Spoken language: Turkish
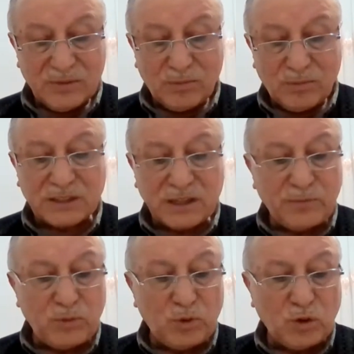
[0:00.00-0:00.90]

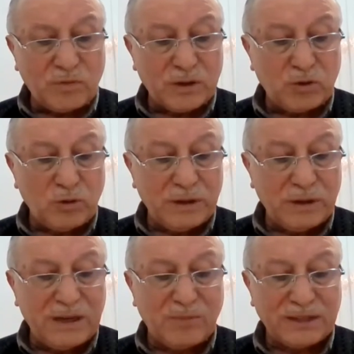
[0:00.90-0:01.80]
Başka büyük ve
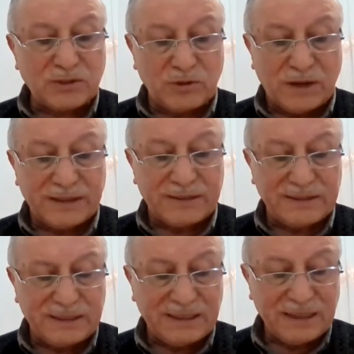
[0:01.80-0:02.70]
külli
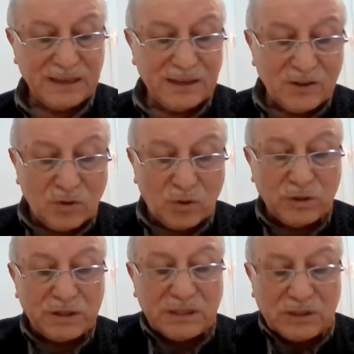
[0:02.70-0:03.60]
masnuatı o
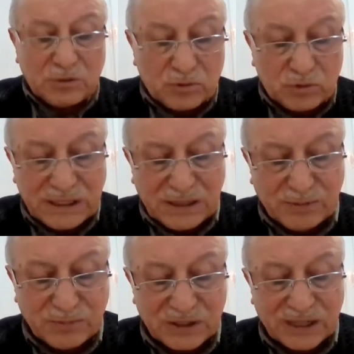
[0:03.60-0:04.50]
iki cüz'i
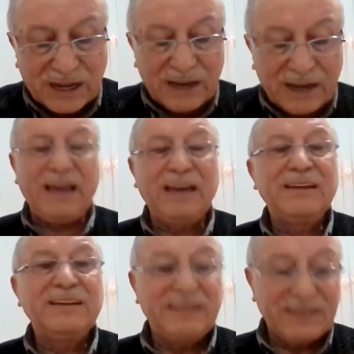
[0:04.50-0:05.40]
misale
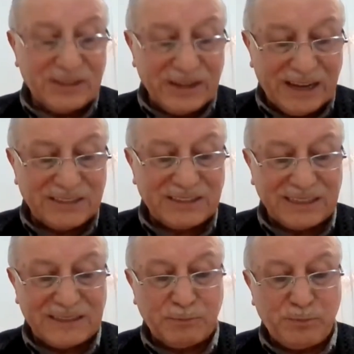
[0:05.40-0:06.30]
kıyas
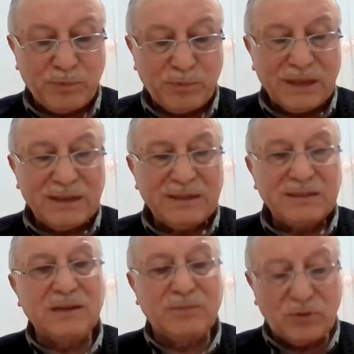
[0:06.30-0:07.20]
et.
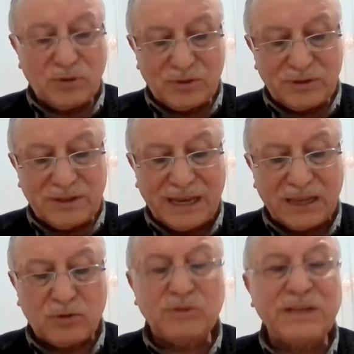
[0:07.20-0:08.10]
Şimdi bu
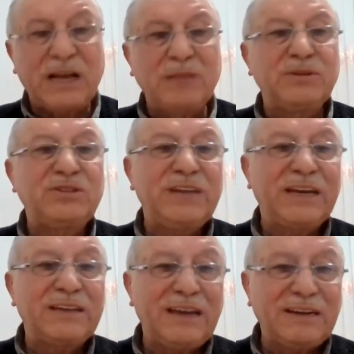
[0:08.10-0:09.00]
tek güzel bir
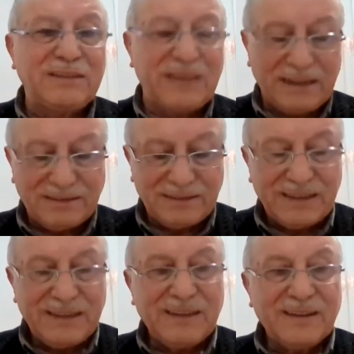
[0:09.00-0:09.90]
çiçek derken
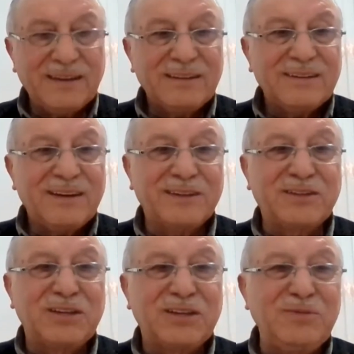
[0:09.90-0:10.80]

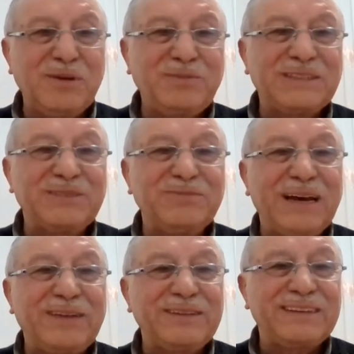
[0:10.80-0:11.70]
hatırlamam bizim
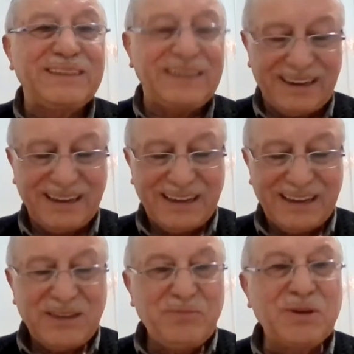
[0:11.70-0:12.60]
evdeki
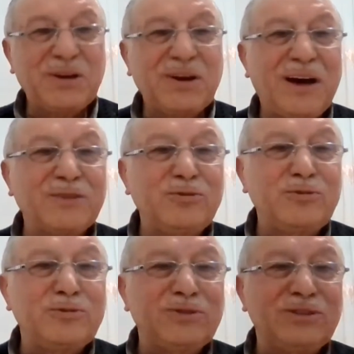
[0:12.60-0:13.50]
bir
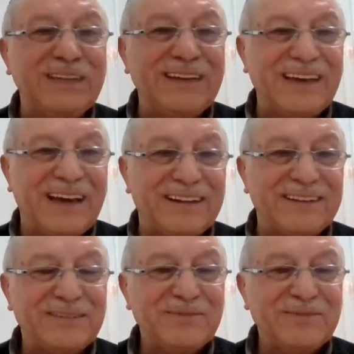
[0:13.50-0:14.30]
kaktüs çiçeği geldi.